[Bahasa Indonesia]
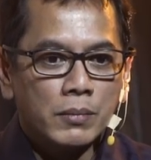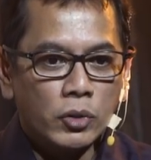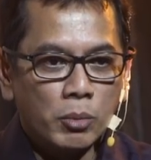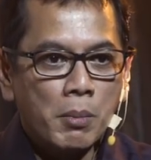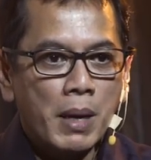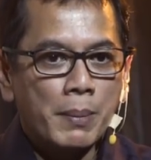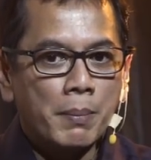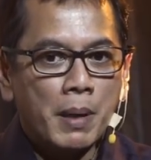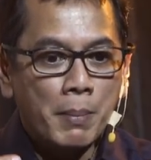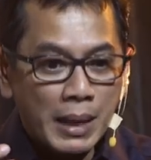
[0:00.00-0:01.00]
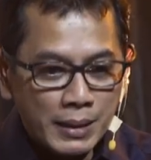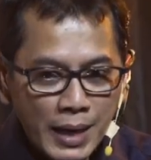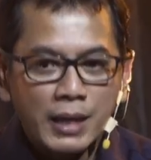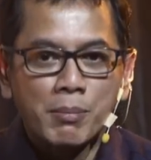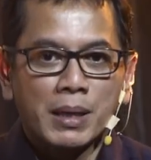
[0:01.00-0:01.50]
untuk memak
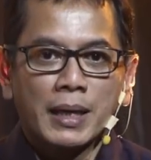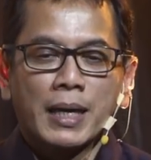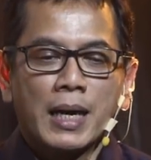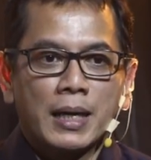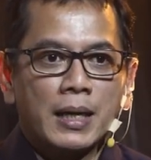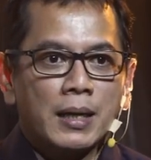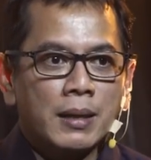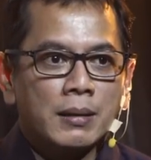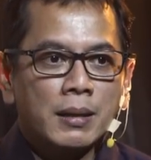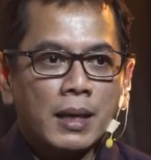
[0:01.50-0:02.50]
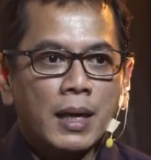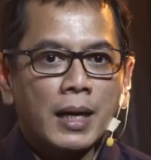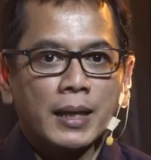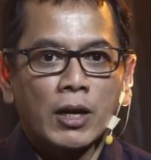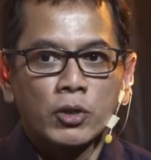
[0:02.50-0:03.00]
memaknai kemerdekaan ini adalah
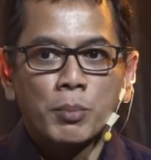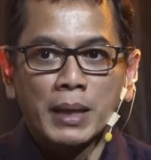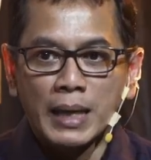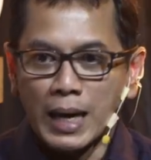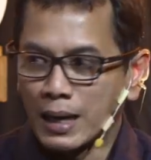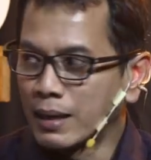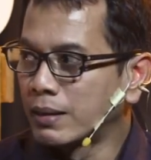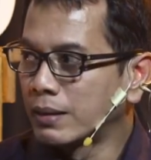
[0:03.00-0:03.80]
kita harus menang